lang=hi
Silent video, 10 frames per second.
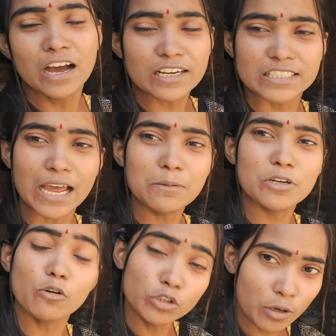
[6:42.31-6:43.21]
और
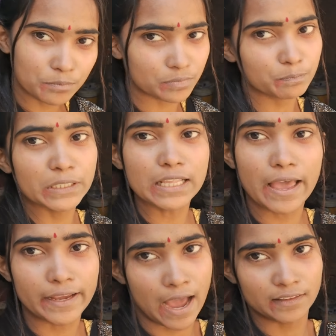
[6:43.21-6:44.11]
झालमुड़ी वो तो पीता
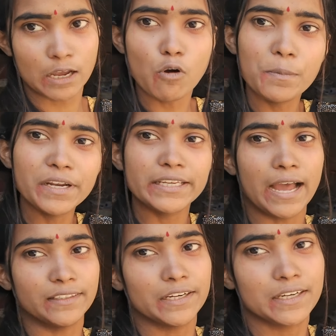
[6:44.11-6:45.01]
है खाता है वो भी नहीं
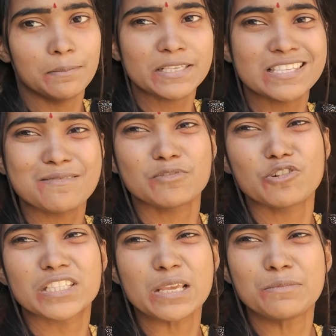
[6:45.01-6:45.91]
खाता है ट्रेन में सेम
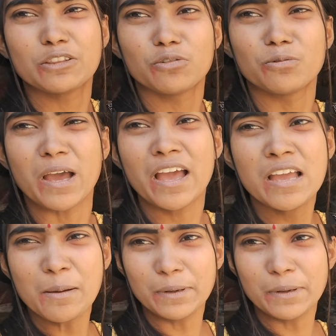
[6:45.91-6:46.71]
टू सेम ये दोनों है